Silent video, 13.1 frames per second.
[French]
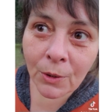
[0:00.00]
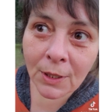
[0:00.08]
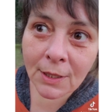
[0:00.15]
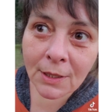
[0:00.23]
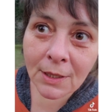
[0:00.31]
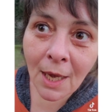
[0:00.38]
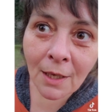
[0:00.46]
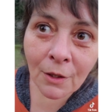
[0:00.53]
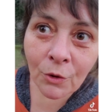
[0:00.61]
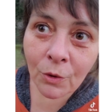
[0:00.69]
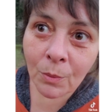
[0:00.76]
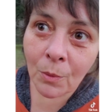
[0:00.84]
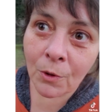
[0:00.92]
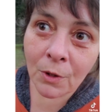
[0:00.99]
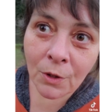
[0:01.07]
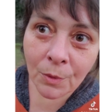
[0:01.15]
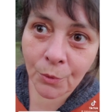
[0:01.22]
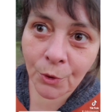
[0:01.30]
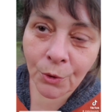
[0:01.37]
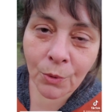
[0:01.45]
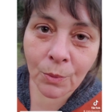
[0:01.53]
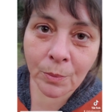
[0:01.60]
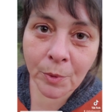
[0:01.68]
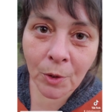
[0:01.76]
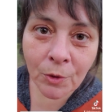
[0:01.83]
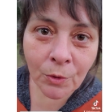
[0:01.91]
exactement comme je
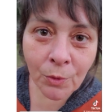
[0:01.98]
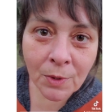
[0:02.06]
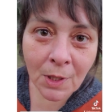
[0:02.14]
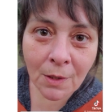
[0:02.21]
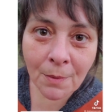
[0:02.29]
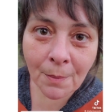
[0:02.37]
comprends tout ça.